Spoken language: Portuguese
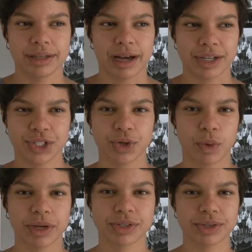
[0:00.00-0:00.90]
a gente
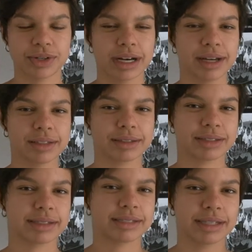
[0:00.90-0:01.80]
começou a
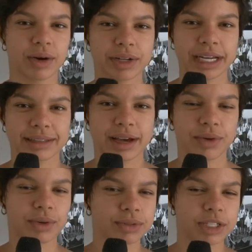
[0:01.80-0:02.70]
se conectar
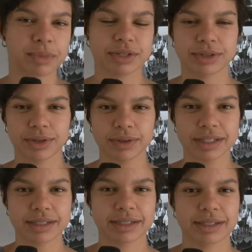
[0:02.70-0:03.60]
com outras
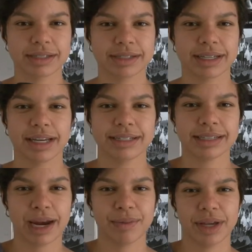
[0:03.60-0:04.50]
pessoas sem
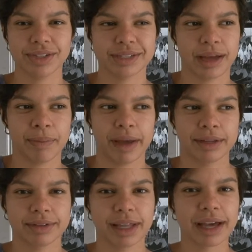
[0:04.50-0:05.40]
necessariamente estar
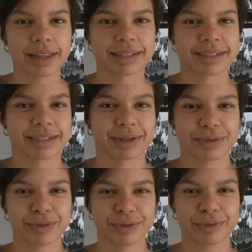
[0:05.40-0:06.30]
perto delas.
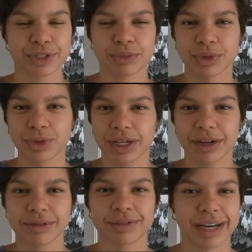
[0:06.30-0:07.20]
Então
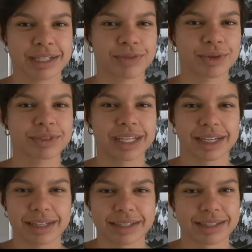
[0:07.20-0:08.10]
diminuíram várias
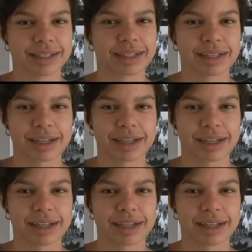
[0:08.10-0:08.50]
fronteiras, assim.